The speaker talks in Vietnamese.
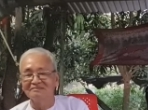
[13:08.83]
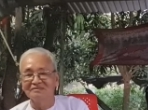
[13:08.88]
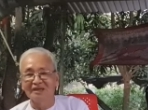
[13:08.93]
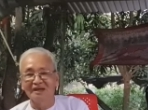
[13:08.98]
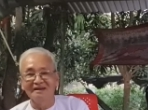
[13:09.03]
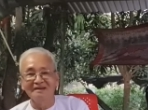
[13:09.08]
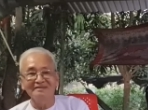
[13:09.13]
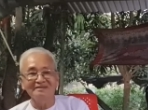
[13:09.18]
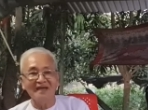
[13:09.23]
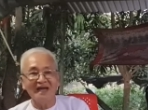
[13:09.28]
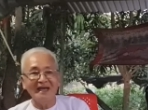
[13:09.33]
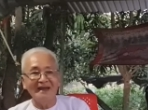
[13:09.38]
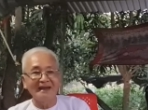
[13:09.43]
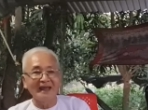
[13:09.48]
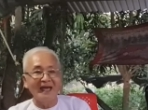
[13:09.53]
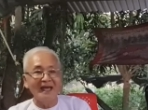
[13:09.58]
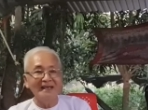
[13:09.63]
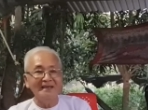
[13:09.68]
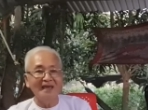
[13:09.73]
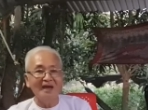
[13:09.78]
những
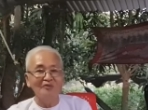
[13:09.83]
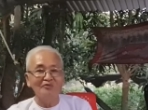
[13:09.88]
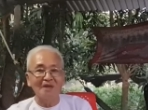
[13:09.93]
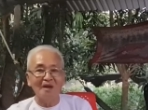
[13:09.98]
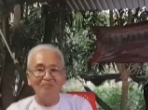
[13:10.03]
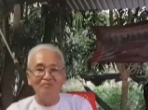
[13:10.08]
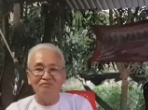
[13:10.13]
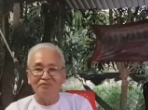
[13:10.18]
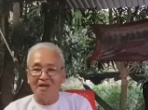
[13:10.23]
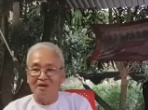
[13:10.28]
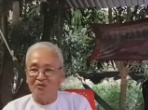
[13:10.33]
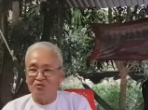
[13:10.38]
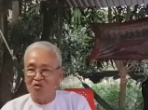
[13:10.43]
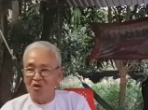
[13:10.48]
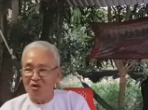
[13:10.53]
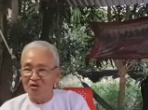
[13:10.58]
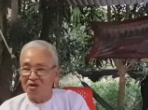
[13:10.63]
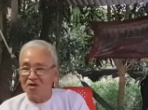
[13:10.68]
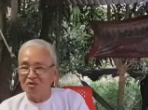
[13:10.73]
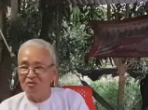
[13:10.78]
tai nạn giao thông đều
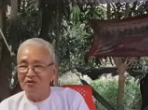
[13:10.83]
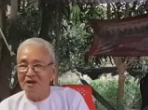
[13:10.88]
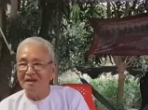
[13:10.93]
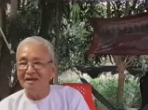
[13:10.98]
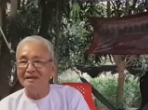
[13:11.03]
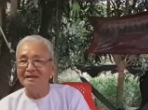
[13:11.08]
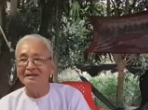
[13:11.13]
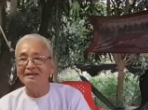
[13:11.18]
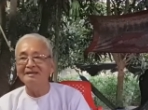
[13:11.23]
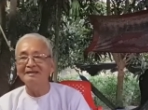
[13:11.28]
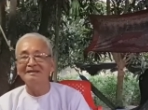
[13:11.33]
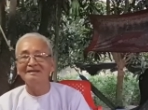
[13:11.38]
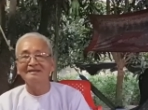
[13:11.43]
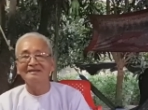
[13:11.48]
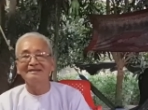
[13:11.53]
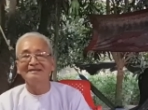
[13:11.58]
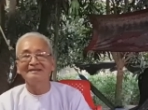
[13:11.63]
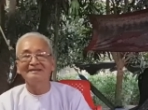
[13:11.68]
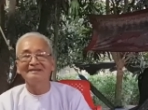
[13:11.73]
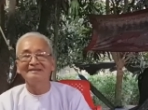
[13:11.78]
do rượu đấy
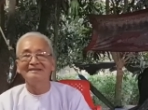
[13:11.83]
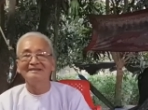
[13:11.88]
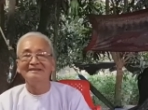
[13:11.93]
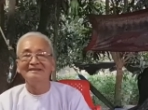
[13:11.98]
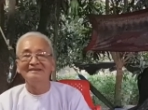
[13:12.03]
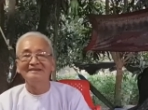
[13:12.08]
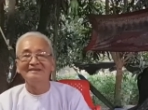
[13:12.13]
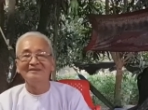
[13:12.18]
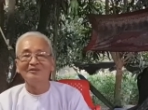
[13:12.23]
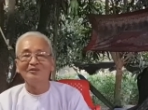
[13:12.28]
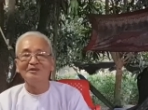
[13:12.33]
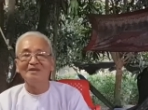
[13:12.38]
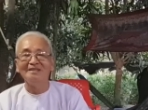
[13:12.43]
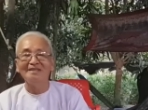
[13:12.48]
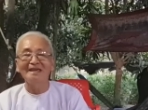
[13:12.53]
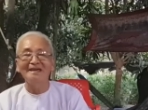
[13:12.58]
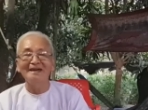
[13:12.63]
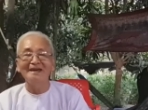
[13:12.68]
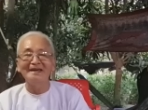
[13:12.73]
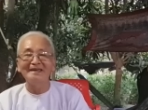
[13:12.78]
quý
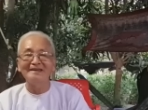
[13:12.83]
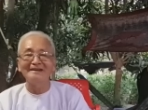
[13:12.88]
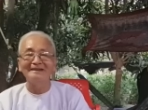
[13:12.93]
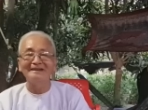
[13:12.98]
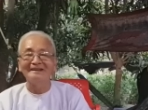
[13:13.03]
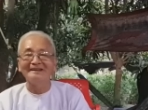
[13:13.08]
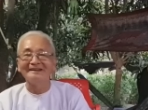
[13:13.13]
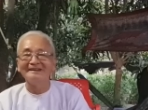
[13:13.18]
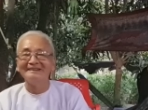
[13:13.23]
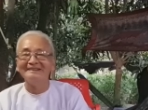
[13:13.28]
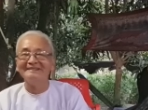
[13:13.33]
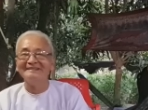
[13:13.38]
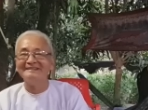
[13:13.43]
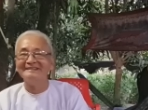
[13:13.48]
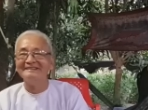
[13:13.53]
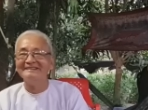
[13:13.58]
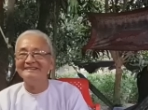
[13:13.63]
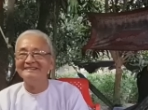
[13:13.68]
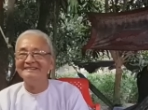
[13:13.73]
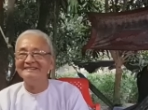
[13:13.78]
vị thấy ghê chưa
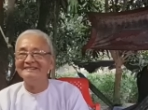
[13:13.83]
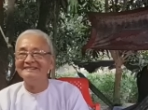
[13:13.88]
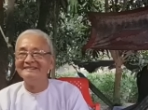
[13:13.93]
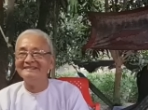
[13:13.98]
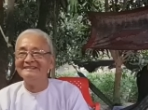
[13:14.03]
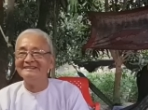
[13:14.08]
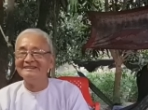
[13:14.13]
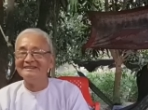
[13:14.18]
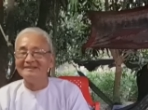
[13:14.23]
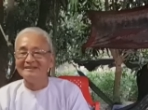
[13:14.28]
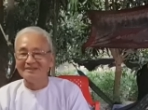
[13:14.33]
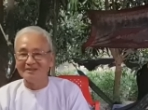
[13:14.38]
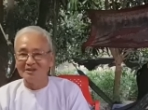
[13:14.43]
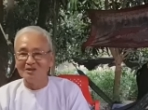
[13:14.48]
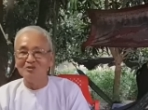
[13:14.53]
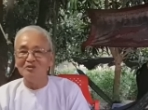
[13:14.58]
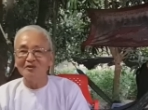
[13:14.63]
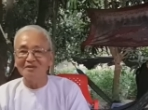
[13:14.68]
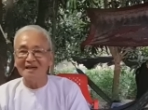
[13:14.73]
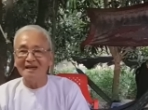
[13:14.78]

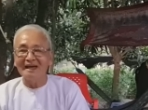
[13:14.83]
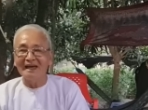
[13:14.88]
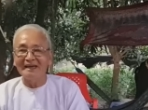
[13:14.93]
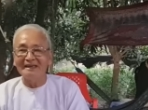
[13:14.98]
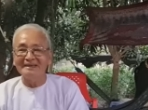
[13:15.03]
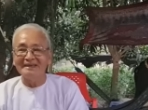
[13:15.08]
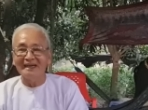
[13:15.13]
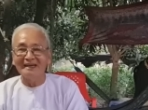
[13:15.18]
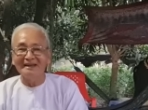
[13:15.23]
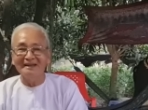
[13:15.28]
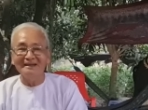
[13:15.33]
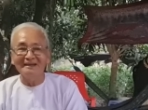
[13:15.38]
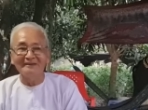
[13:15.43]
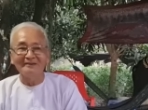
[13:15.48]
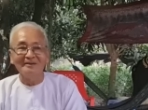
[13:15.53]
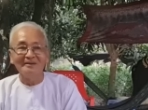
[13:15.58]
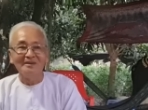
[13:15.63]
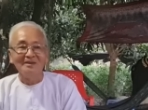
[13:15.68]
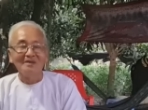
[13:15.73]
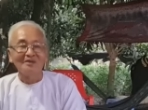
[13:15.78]
rượu nó tác hại như vậy đó
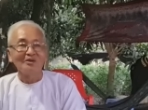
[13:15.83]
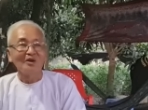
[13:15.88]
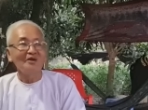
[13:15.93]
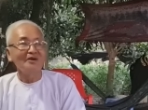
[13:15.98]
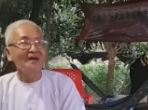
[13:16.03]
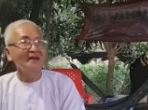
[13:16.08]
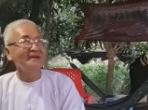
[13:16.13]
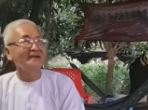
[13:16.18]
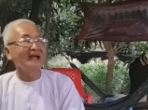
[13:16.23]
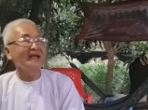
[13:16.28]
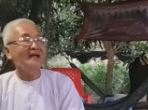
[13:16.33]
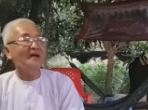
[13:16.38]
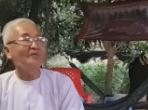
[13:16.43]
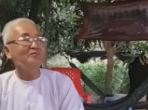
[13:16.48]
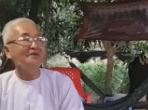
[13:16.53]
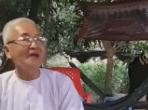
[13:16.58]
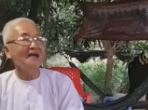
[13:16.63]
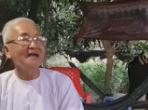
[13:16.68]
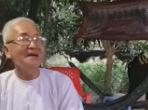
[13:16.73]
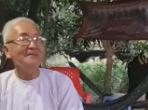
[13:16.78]
cho nên các
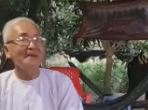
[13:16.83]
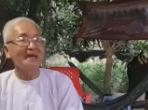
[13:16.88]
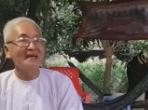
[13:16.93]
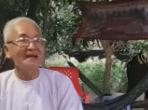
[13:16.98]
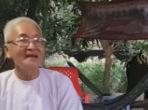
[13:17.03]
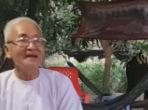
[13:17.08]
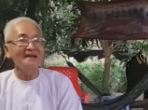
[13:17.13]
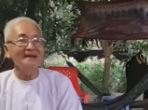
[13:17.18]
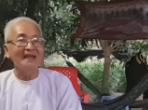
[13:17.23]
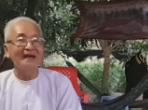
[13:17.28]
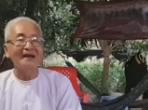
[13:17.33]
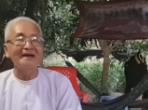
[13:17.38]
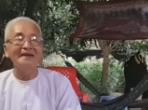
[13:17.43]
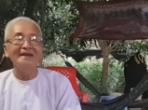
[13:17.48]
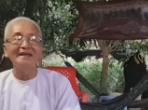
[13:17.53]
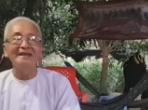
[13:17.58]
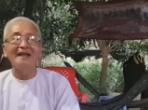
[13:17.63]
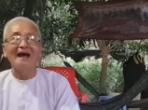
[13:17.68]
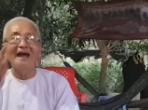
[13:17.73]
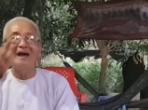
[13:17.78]
ổng để cái biển là
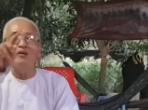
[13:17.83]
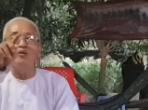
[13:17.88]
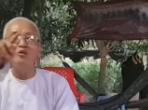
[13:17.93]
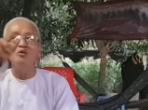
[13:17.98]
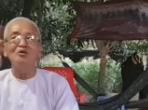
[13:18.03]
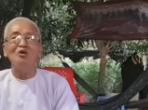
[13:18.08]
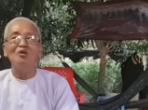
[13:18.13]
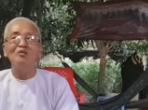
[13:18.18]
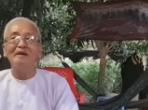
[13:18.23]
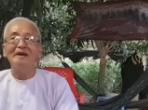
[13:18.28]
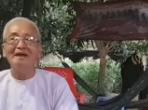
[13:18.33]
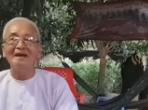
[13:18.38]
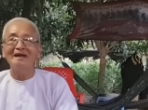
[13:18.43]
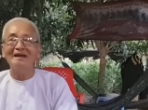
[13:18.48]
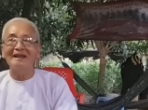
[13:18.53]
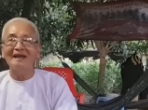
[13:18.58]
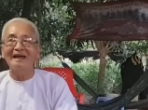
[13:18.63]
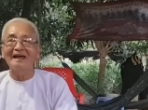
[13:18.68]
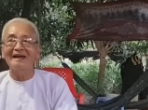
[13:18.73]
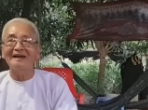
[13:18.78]
khi đã uống rượu
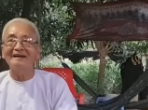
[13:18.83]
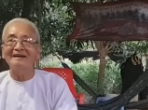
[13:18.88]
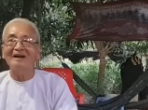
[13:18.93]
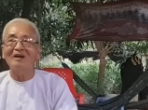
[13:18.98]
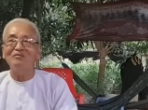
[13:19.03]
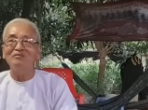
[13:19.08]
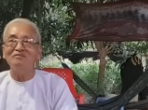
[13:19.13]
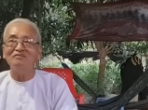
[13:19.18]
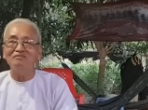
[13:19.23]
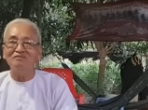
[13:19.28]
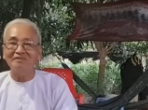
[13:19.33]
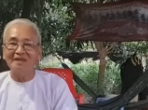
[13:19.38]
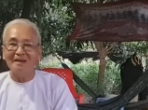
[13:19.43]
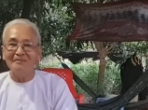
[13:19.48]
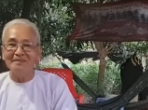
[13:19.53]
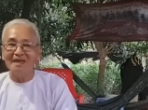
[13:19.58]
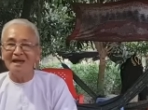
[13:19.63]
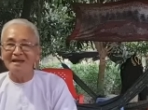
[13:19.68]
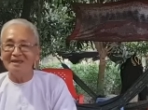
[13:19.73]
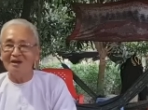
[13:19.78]
bia là không
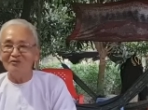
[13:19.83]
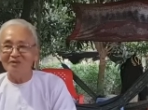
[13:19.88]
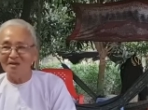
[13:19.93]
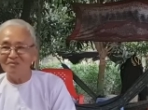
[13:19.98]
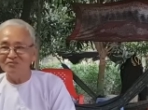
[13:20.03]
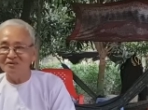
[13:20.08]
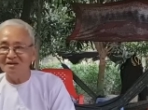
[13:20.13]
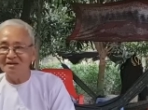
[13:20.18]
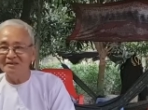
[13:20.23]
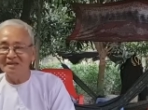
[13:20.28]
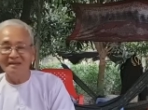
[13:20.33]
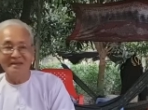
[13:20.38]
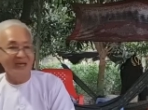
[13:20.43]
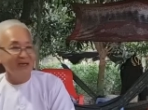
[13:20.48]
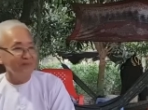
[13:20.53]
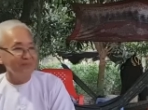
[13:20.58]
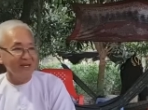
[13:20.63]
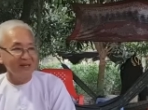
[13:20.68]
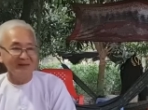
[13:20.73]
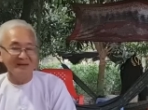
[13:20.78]
tham gia giao thông đó như
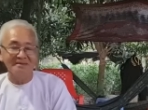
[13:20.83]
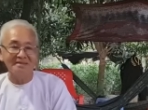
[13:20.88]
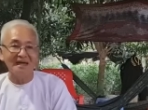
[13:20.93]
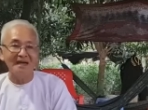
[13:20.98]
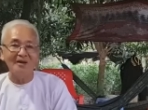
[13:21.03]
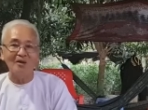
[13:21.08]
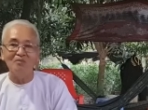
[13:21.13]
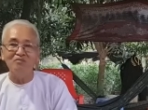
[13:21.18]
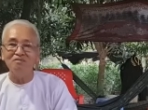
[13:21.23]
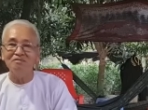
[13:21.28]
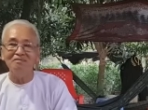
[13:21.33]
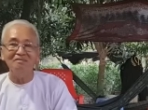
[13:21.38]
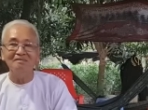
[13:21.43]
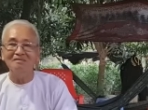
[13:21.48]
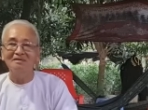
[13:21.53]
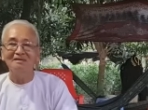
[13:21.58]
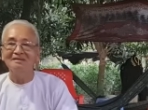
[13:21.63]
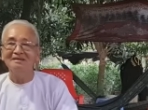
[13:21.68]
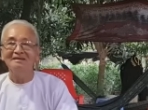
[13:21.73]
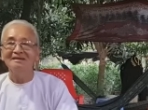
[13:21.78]
vậy mà người ta cũng